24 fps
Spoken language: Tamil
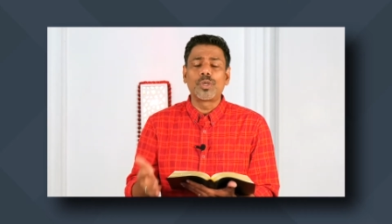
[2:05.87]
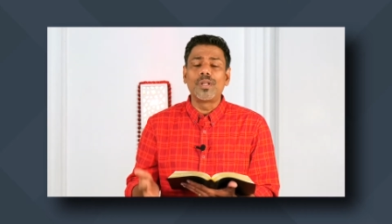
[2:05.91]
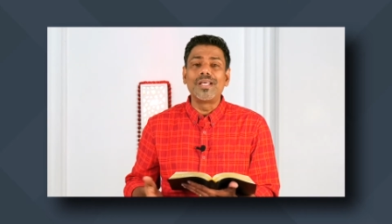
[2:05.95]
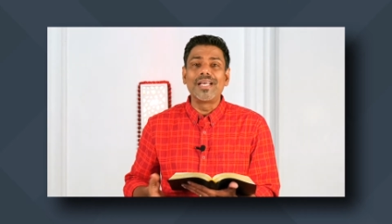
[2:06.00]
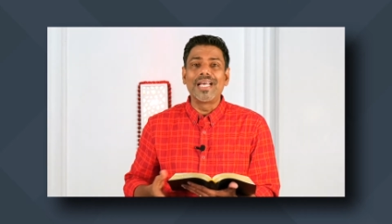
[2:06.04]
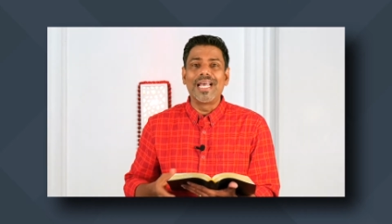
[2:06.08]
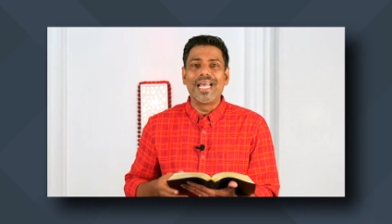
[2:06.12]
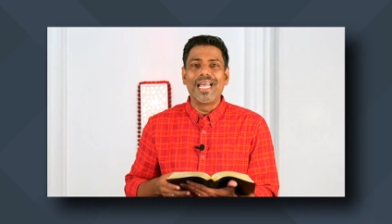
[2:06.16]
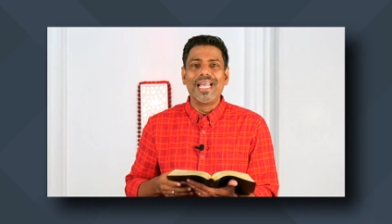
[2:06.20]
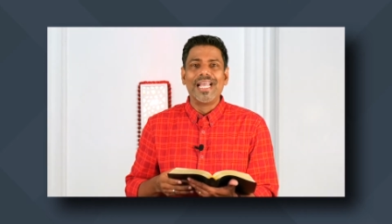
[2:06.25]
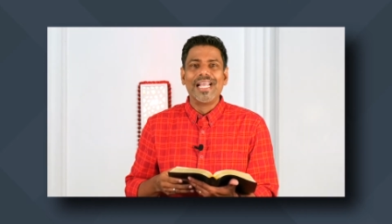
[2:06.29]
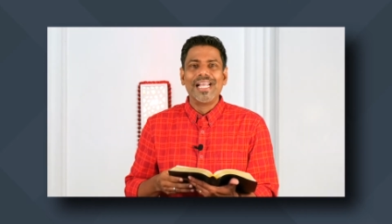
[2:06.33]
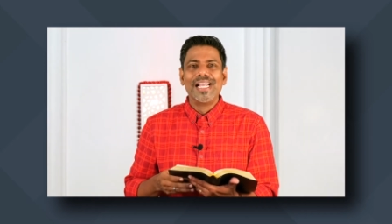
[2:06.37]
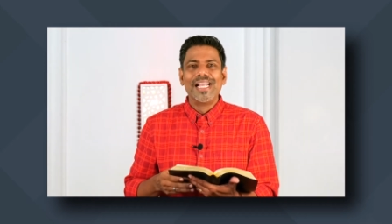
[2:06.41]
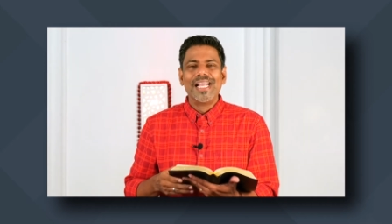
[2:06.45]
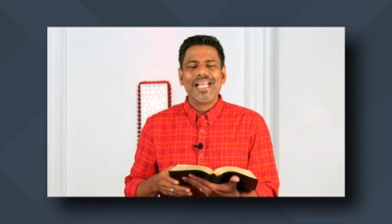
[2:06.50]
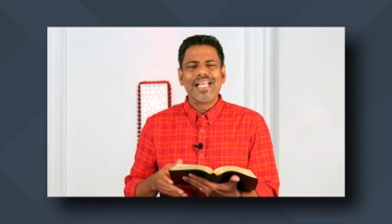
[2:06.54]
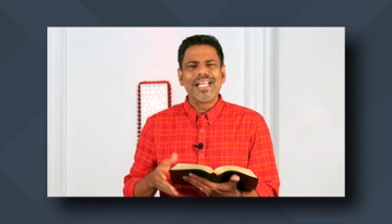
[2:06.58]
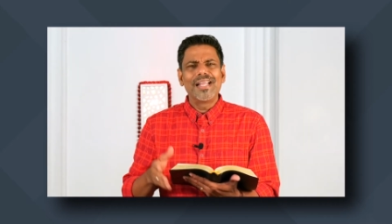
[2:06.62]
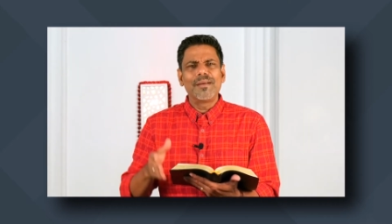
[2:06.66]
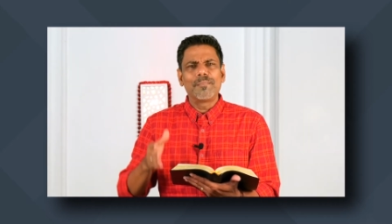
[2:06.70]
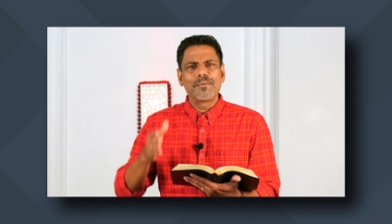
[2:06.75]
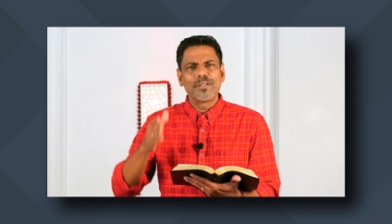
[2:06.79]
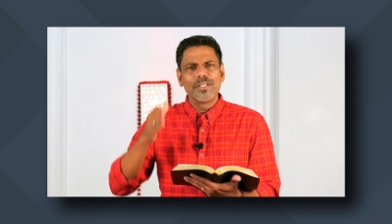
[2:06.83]
சொல்லுங்கள்
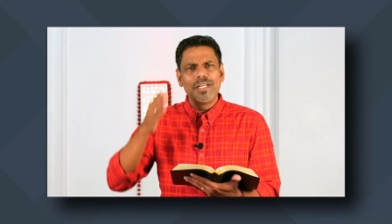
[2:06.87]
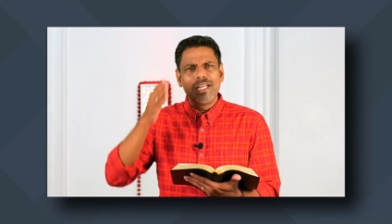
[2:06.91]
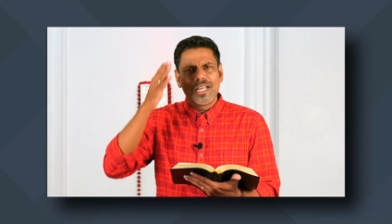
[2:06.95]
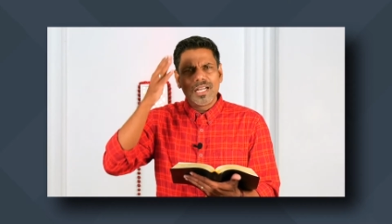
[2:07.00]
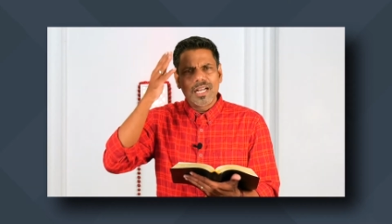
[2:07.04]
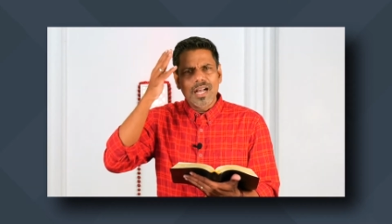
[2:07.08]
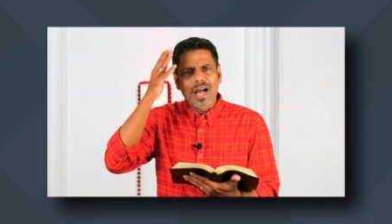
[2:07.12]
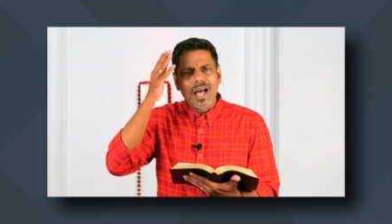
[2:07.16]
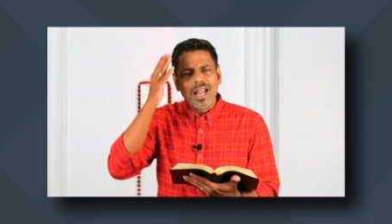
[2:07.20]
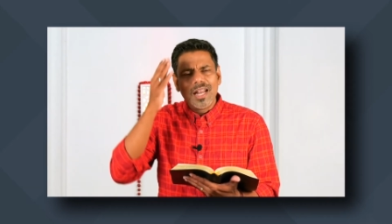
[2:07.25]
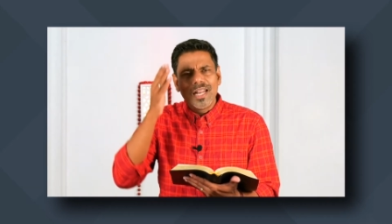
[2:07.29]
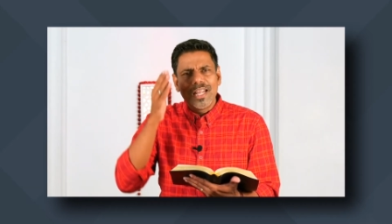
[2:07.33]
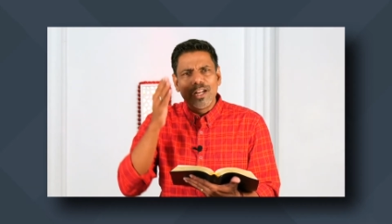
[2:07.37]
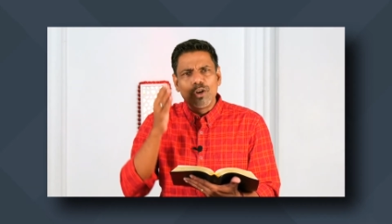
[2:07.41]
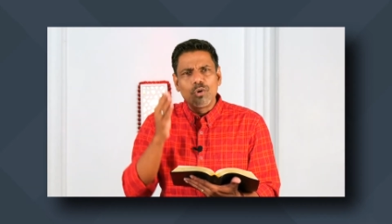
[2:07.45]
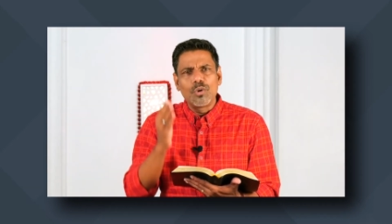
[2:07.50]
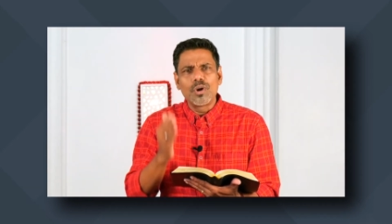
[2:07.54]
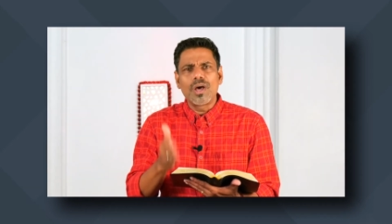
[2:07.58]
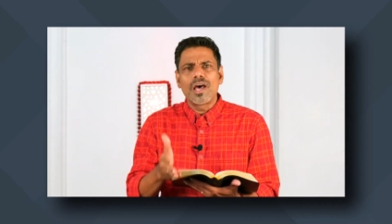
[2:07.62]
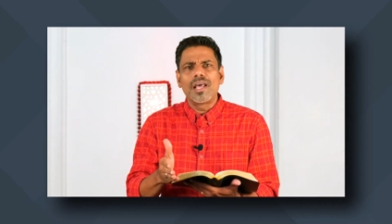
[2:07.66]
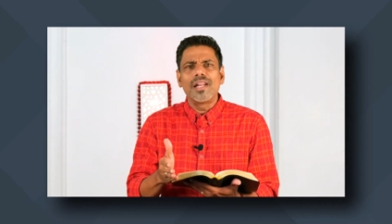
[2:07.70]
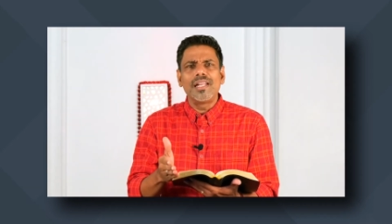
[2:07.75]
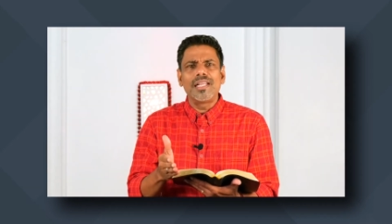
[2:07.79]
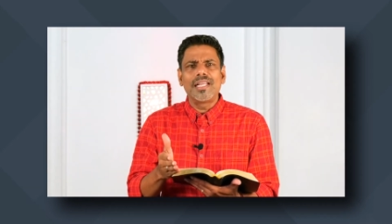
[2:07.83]
ஏன் அப்போ இன்னைக்கு காலில்
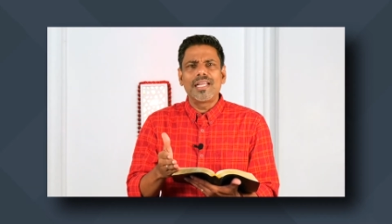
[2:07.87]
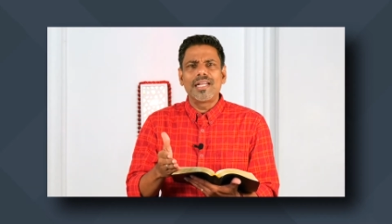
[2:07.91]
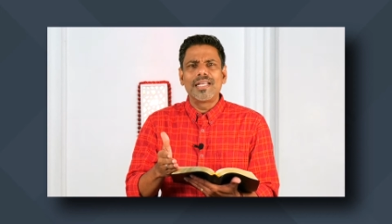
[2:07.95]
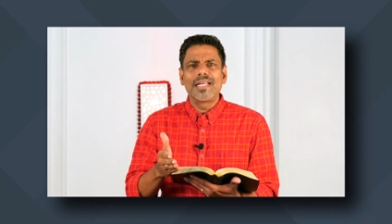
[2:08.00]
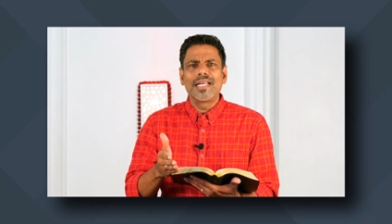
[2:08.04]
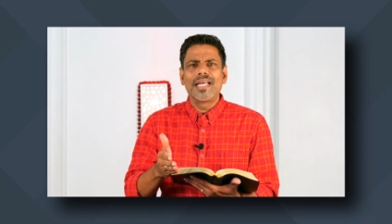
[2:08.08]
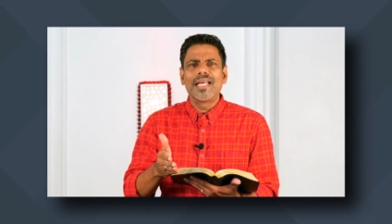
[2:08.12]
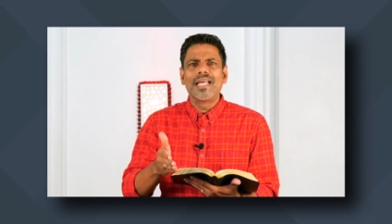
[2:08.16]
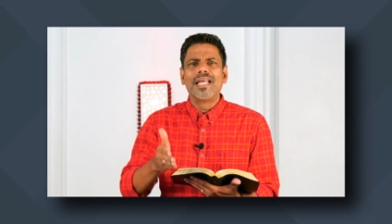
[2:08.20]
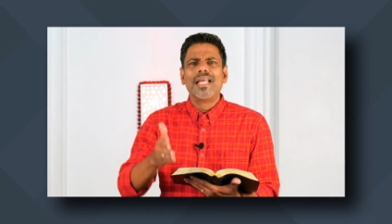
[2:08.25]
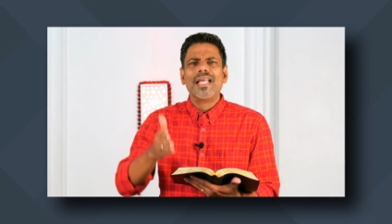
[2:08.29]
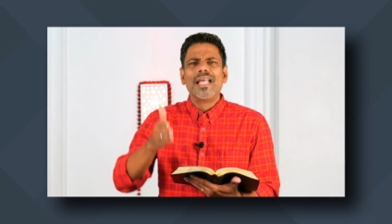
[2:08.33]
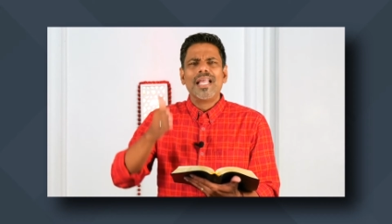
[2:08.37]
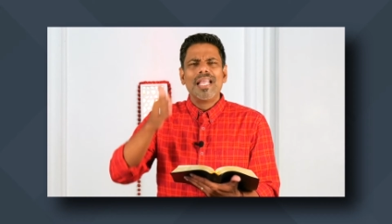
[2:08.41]
என்னோடு அறிக்கிடுங்க